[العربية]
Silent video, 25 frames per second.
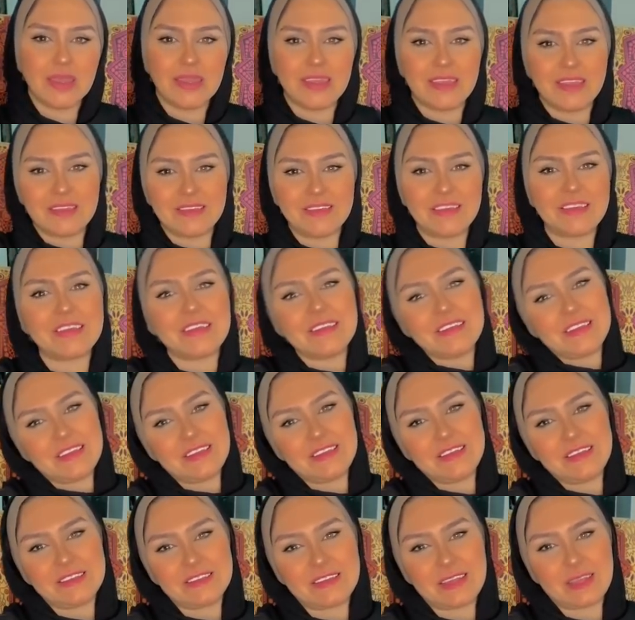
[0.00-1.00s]
يجي
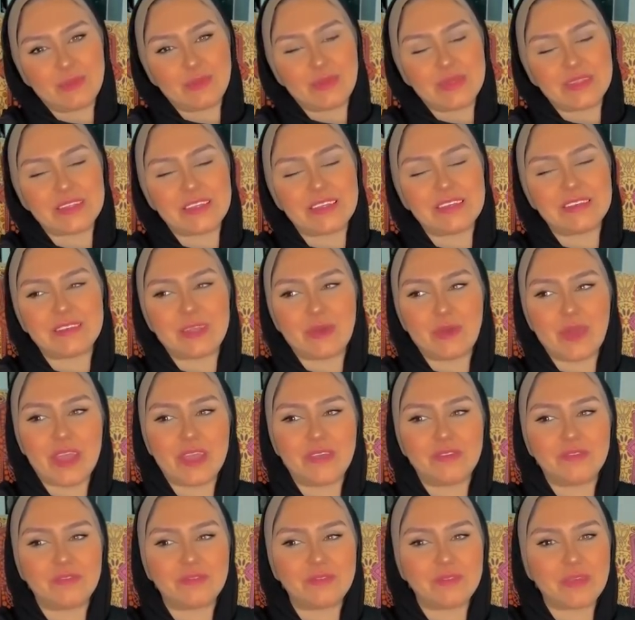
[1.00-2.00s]
ناحيتك بس انت
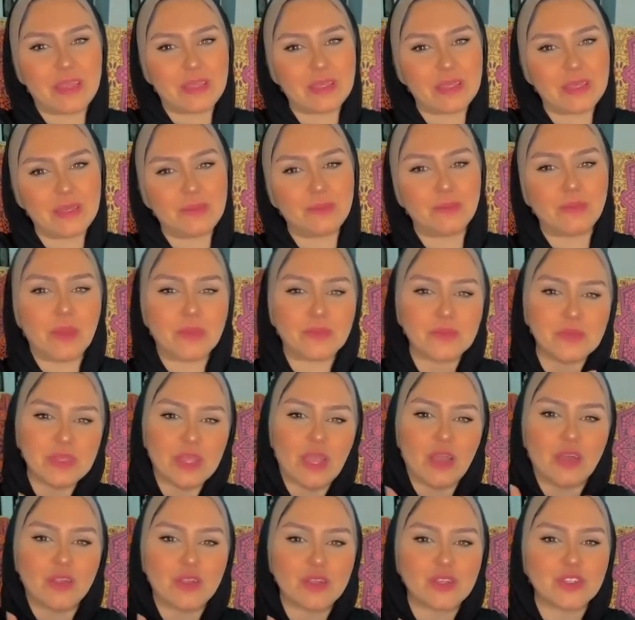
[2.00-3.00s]
واقف يعني ايه ما
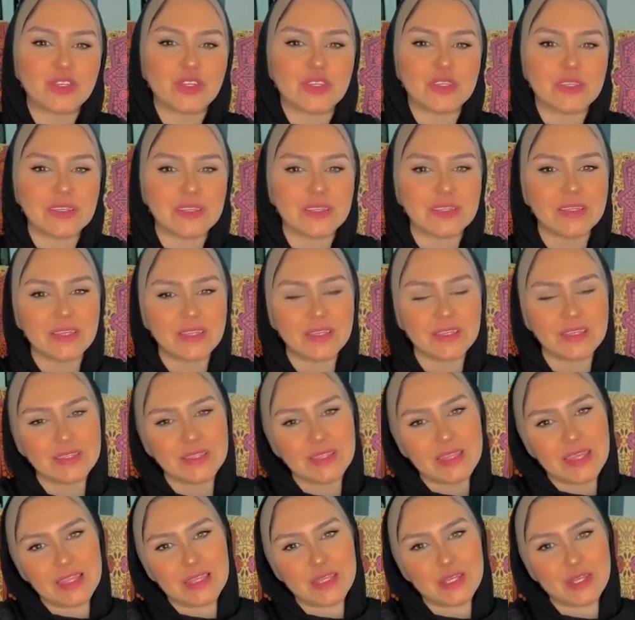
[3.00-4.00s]
بتتحركش كتير ناحيه
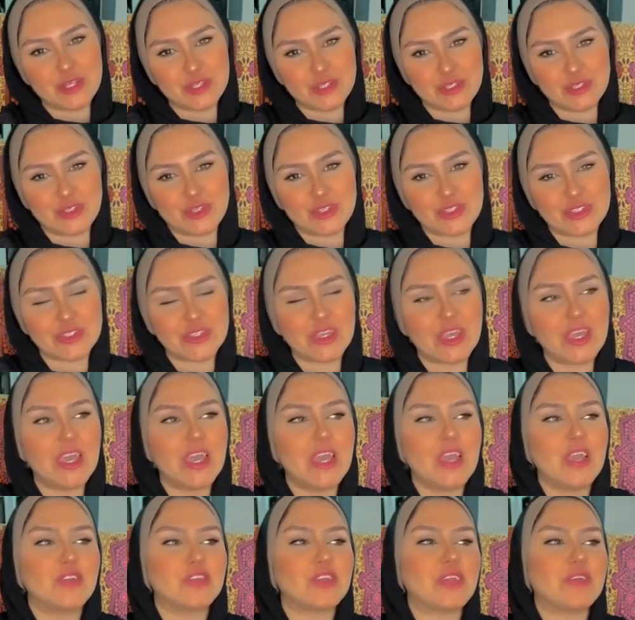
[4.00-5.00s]
ذلك الشخص
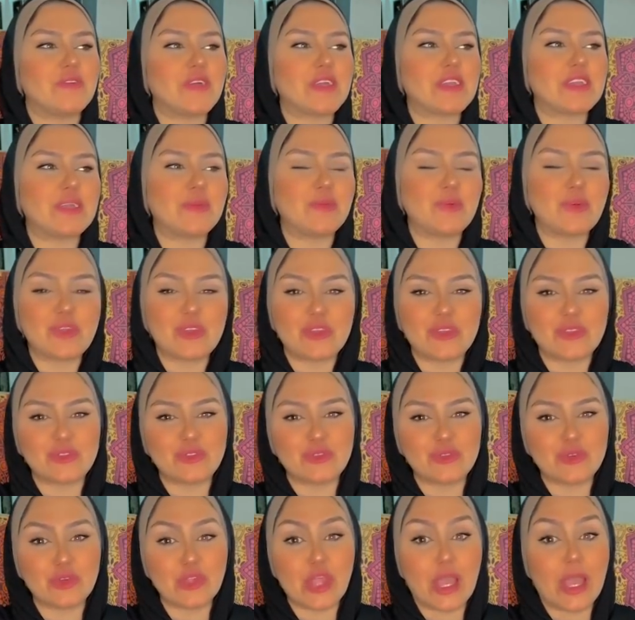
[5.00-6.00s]
شايفاك يا برج
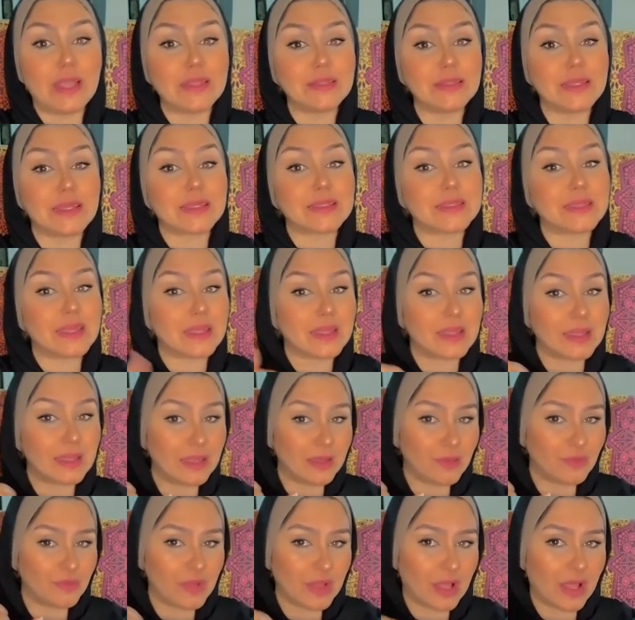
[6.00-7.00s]
الثور عندك
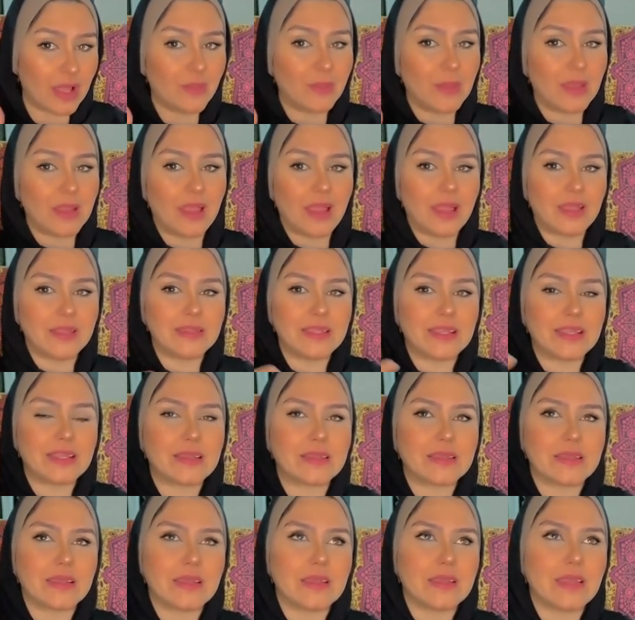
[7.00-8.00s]
ترقيه في العمل عندك
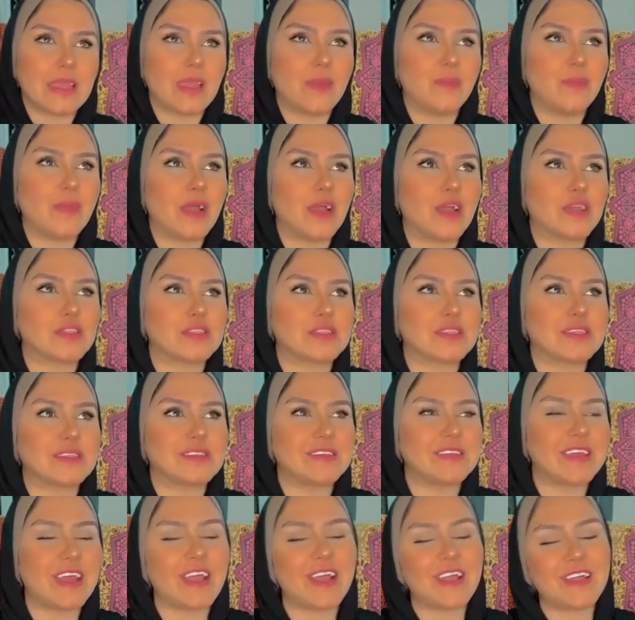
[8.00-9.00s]
يا اما
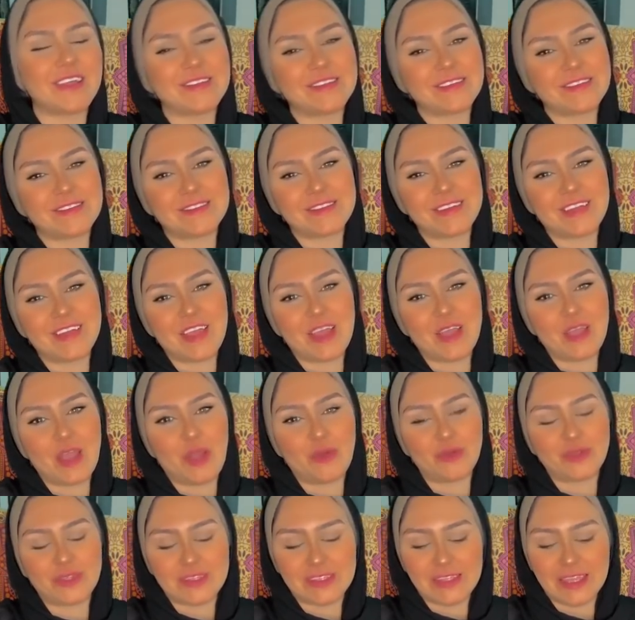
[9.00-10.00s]
هتترقى تترقى
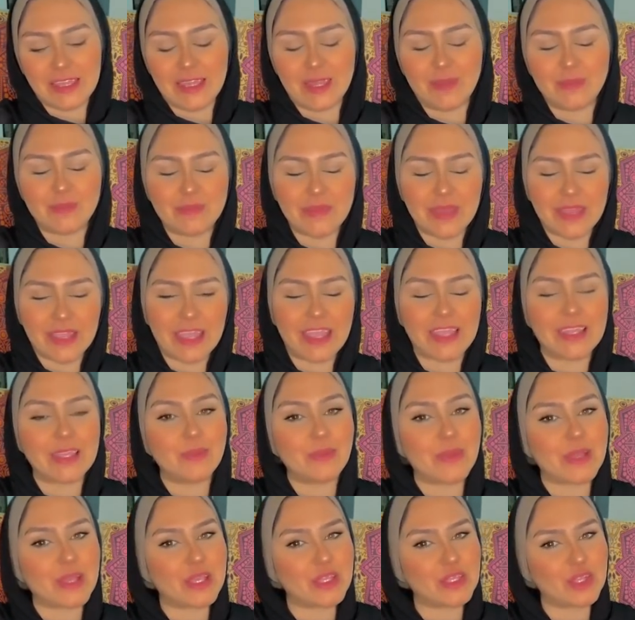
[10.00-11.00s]
او تتنقل من مكان
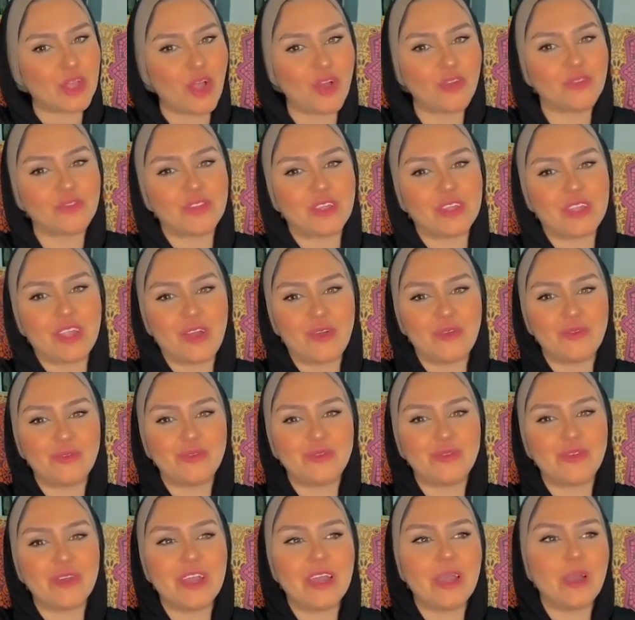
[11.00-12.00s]
لمكان افضل
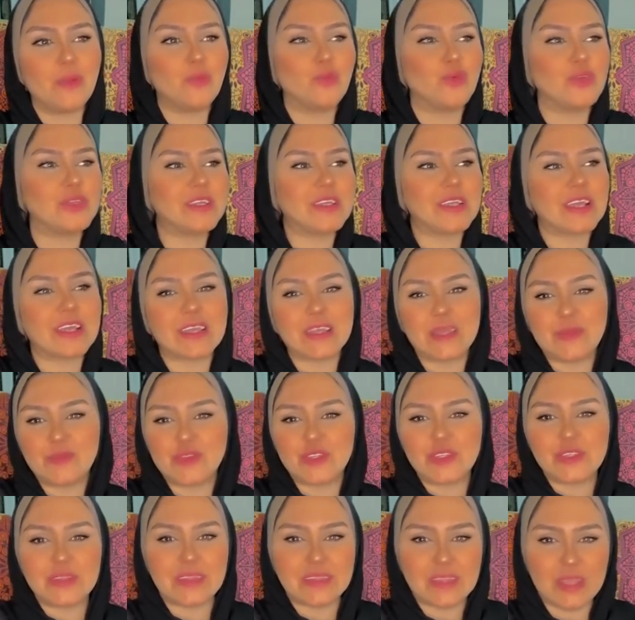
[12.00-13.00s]
او مديرك
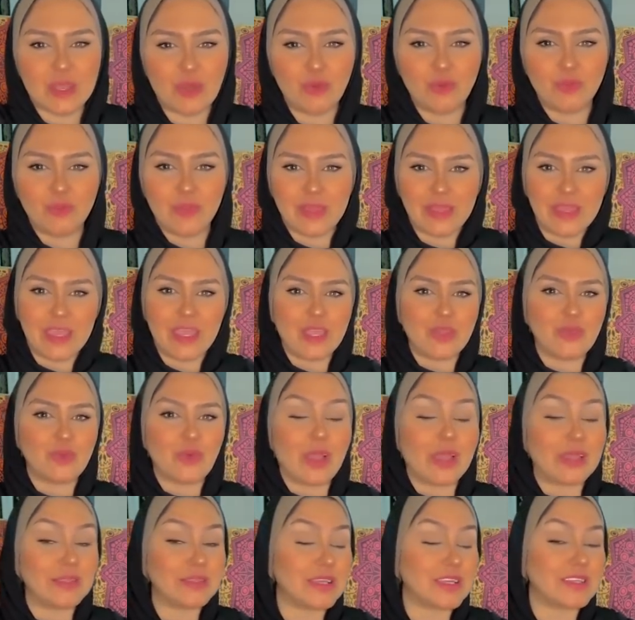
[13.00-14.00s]
يمشي انت تاخد
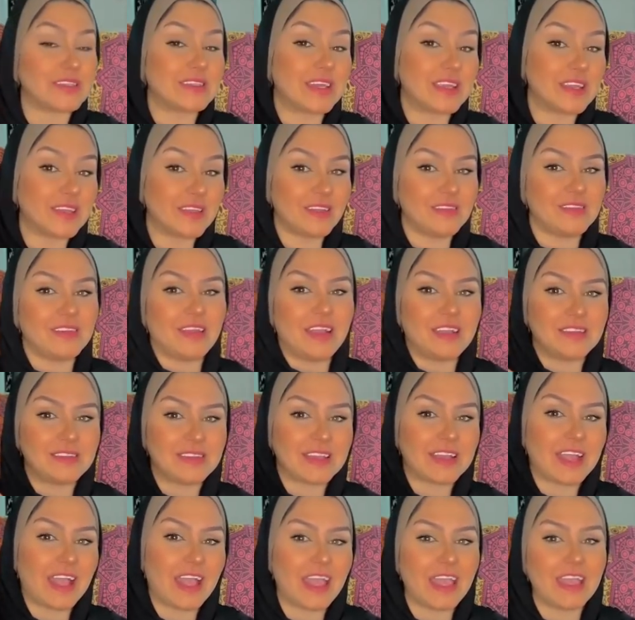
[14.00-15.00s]
مكانه عندك ترقيه
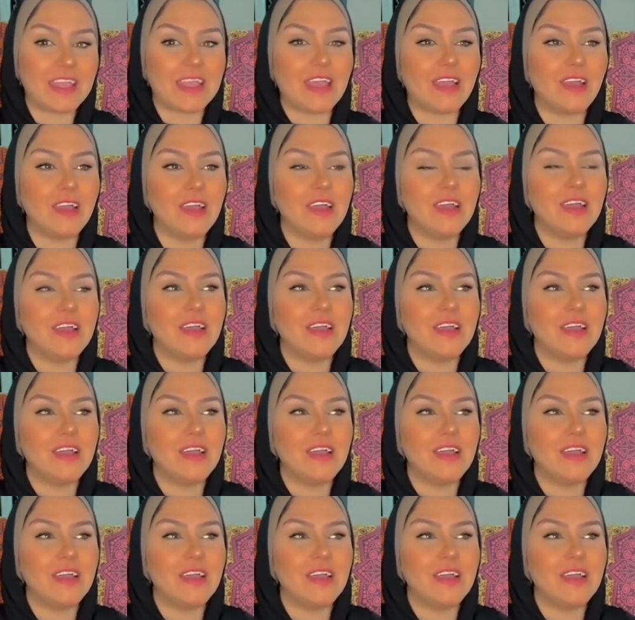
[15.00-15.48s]
عندك حاجه